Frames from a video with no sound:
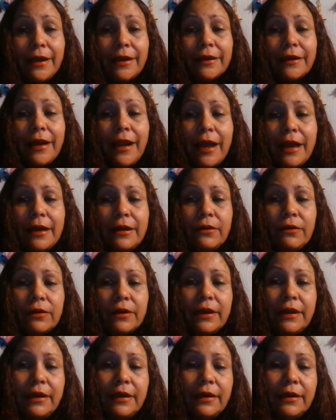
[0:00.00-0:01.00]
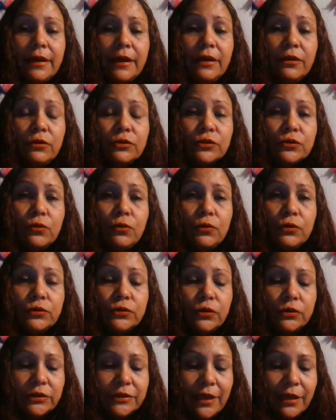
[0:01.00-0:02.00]
Claro que en los
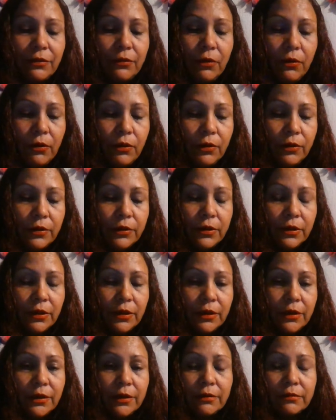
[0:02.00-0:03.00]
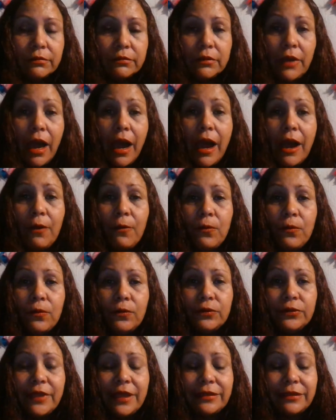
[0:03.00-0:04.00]
cursos que doy
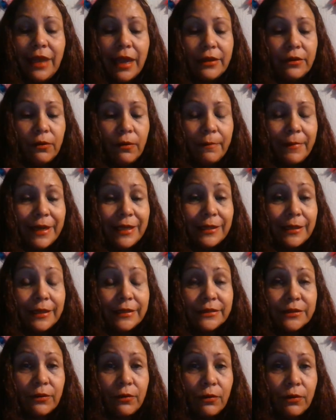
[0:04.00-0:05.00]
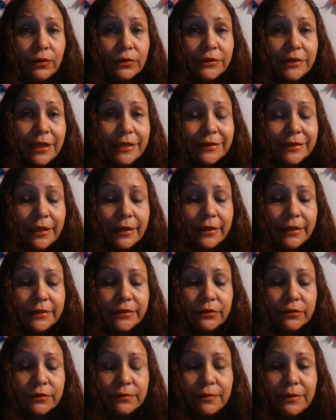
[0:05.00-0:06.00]
aún detallo más las cosas que en
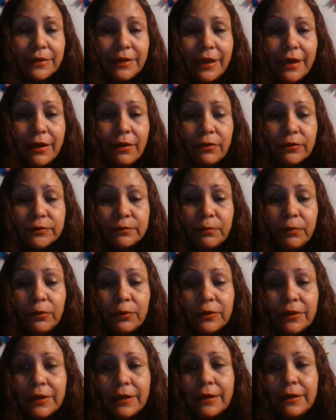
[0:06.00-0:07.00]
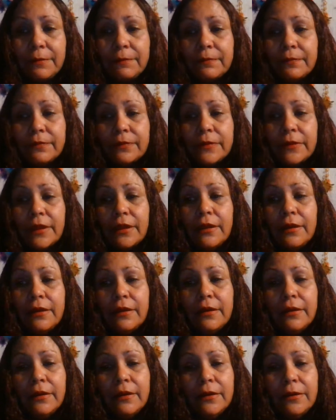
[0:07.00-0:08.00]
estos videos porque
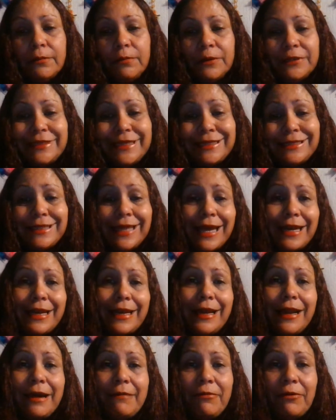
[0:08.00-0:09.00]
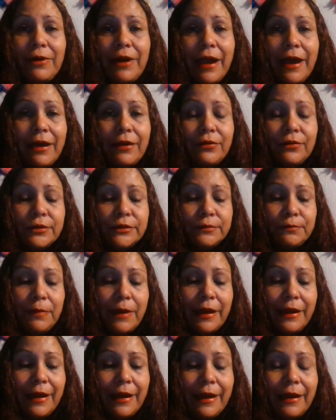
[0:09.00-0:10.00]
pues están elaborados
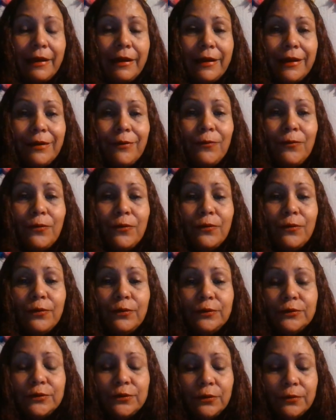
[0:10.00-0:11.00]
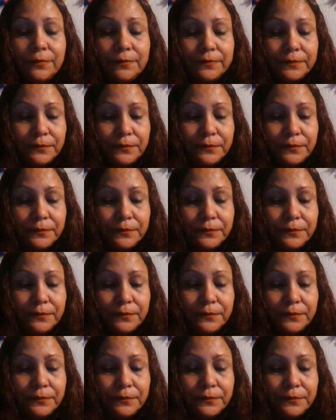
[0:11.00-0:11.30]
para un curso.